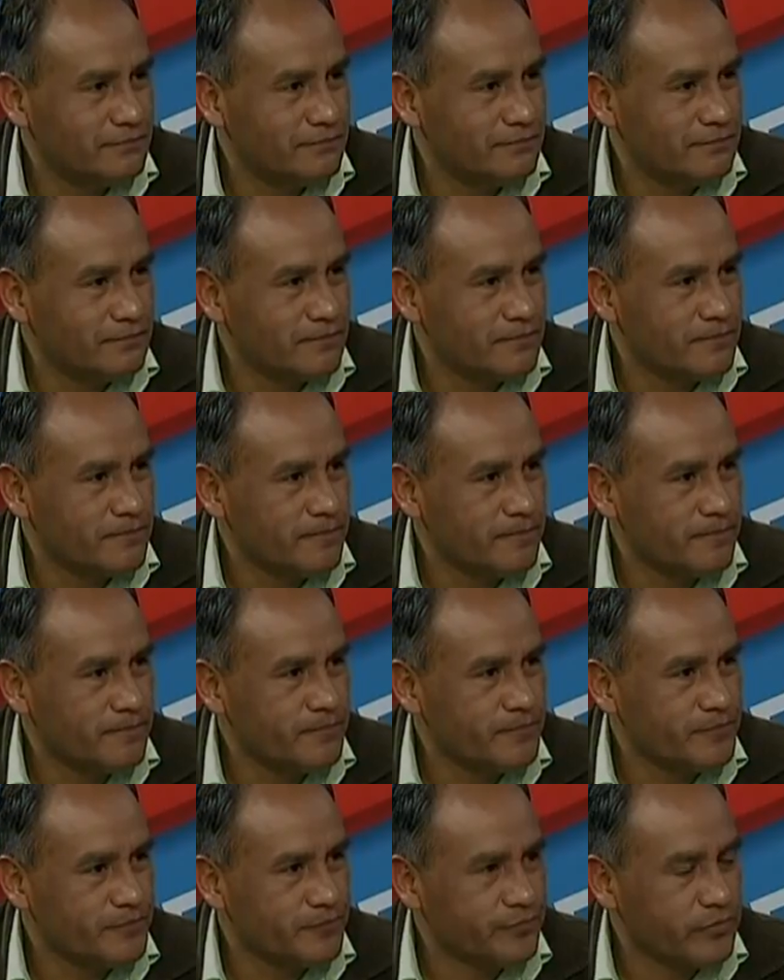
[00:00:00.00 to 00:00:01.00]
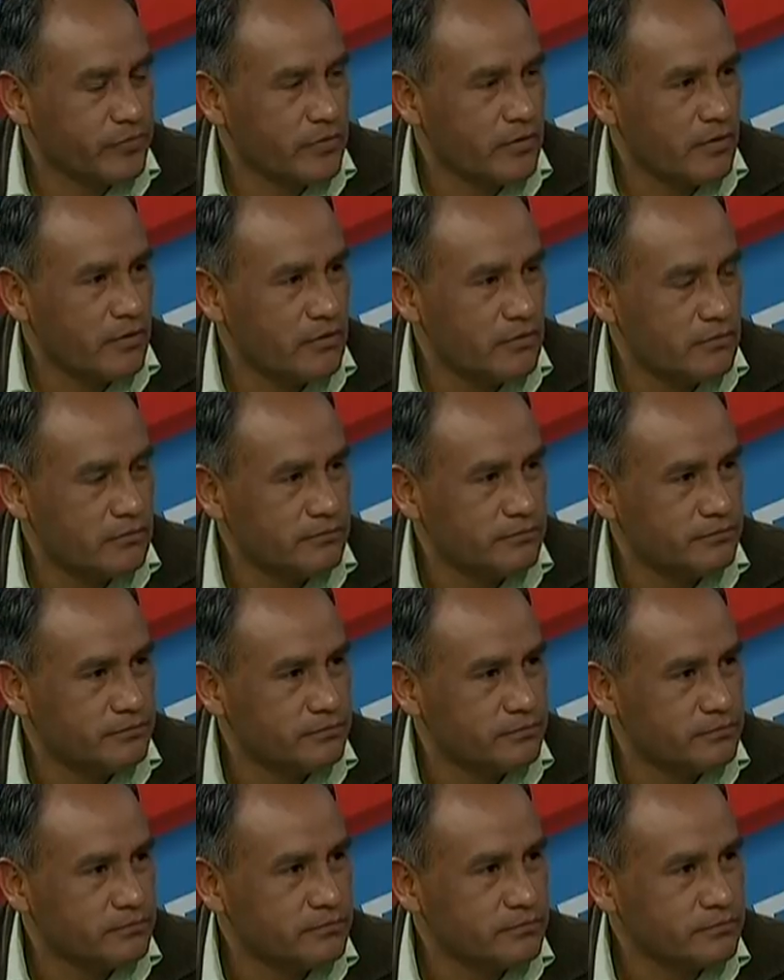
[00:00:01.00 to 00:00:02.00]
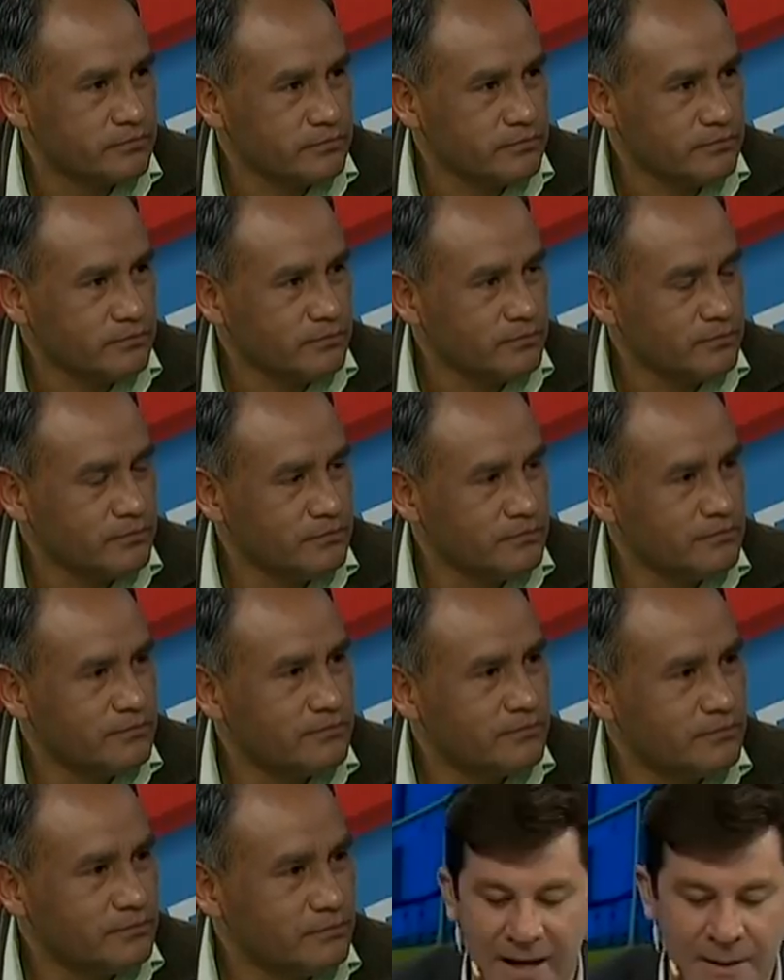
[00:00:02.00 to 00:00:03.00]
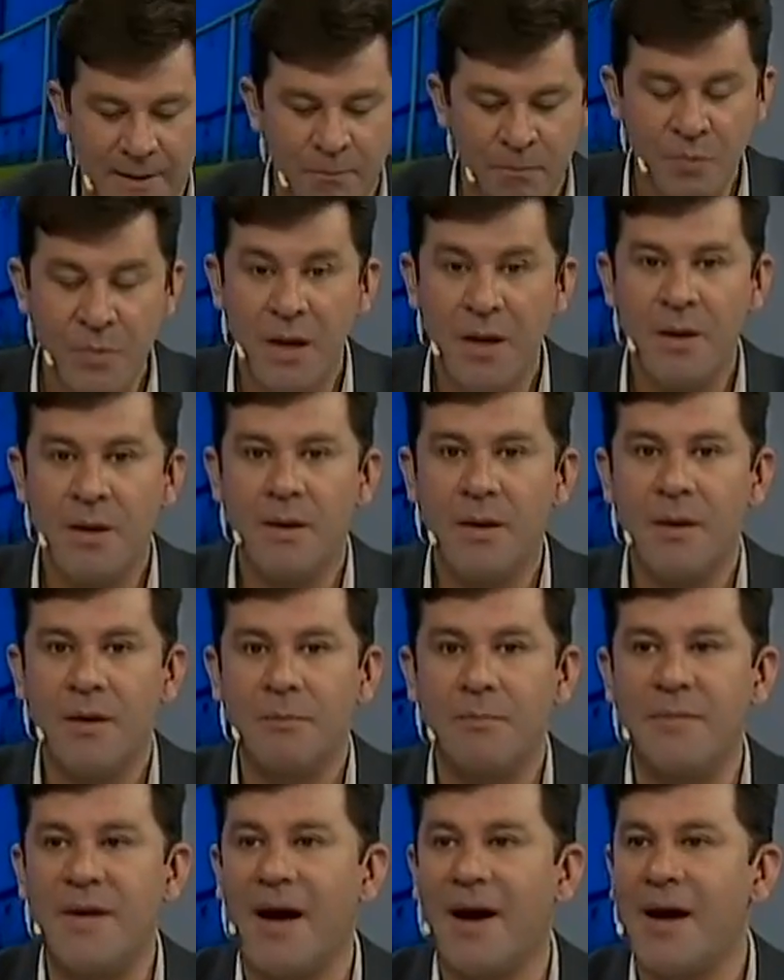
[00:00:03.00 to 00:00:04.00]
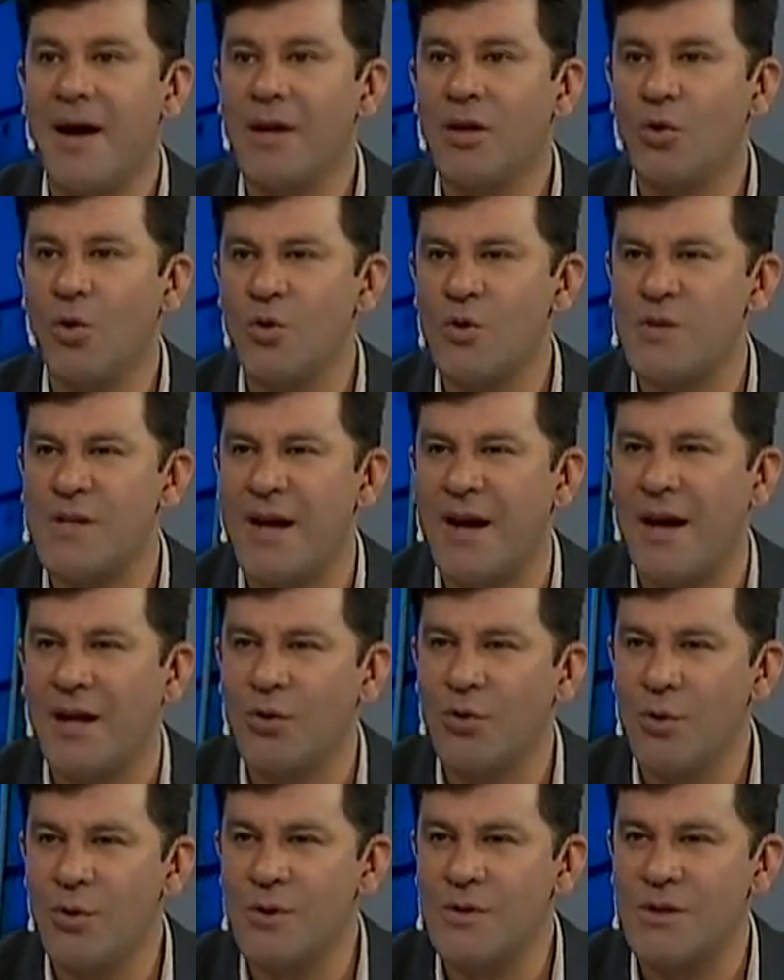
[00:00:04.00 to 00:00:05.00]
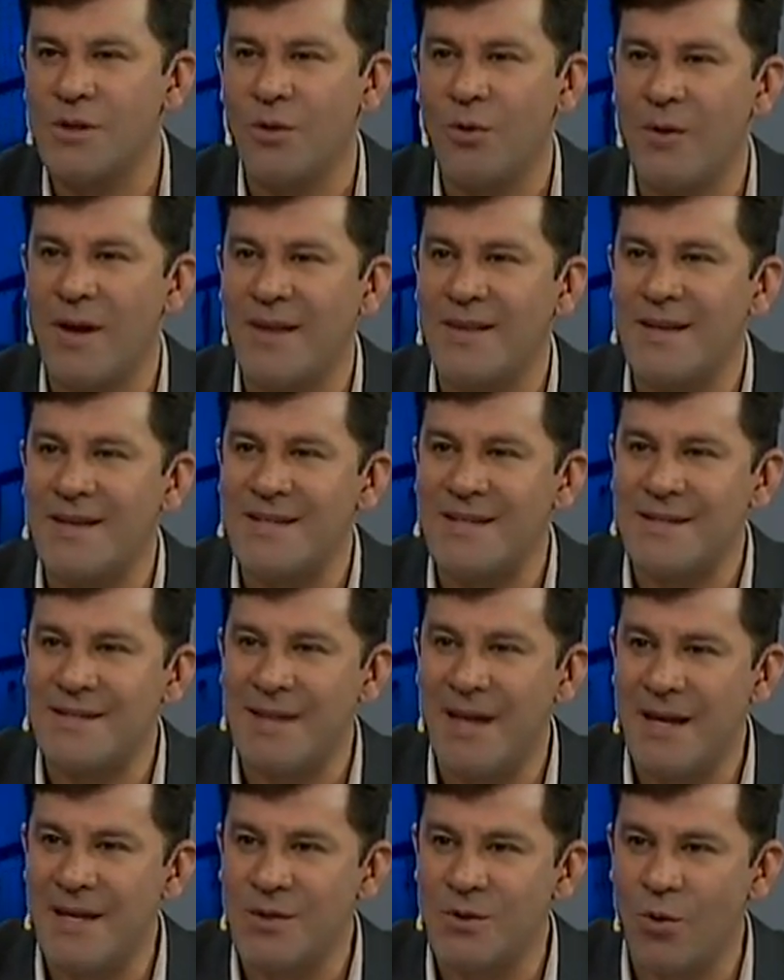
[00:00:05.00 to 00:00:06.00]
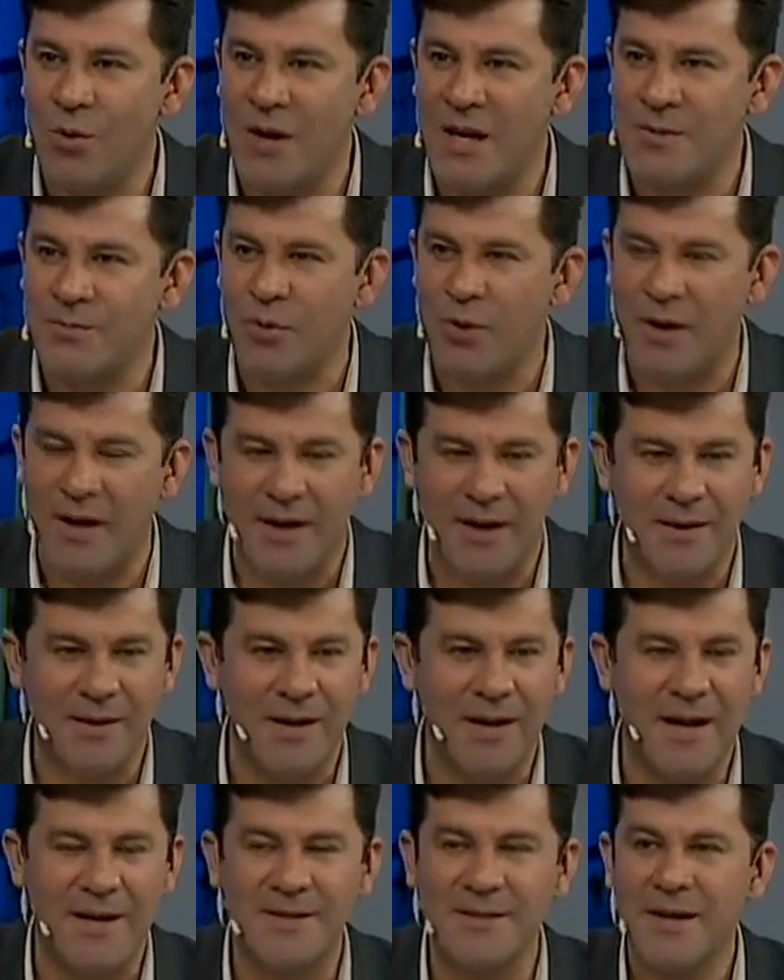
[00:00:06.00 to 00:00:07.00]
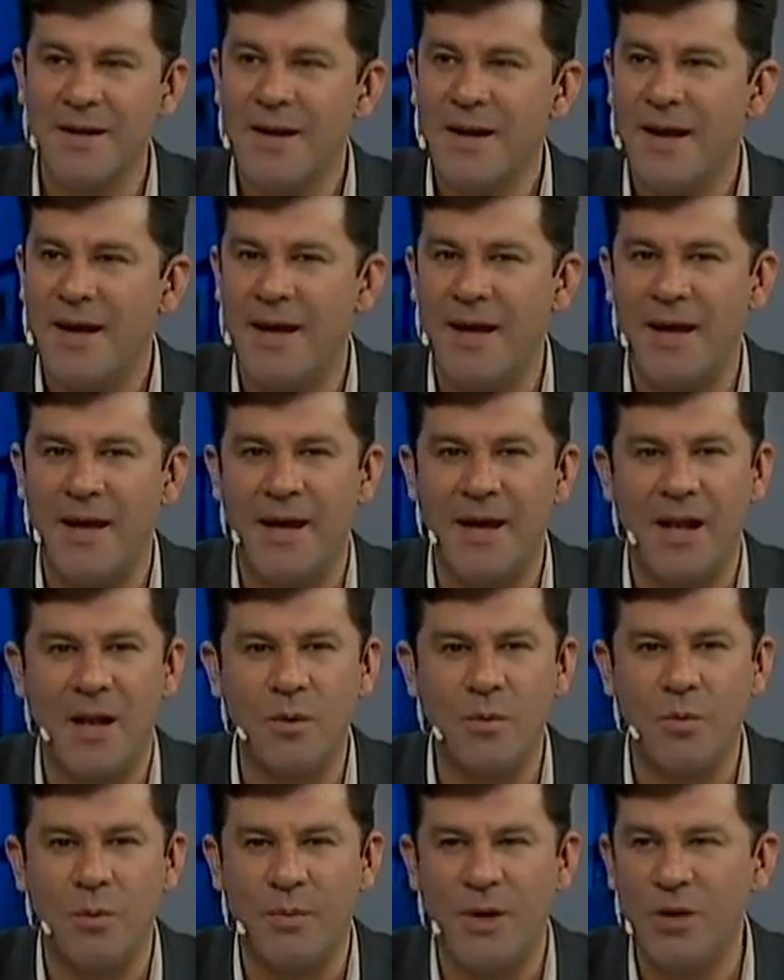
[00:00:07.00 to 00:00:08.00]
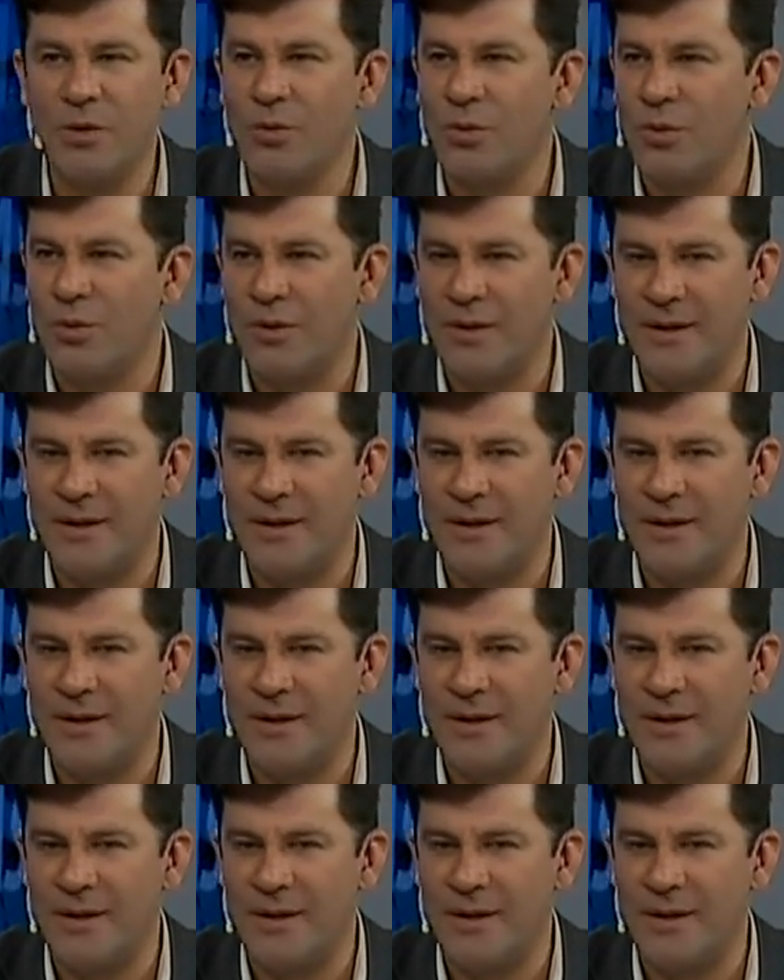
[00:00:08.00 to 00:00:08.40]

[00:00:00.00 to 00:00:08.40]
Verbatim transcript: pero en cada extremo del país. Me ha tocado conocer esa realidad viajar 12, 14 horas, 16 horas por carreteras eh, en algún momento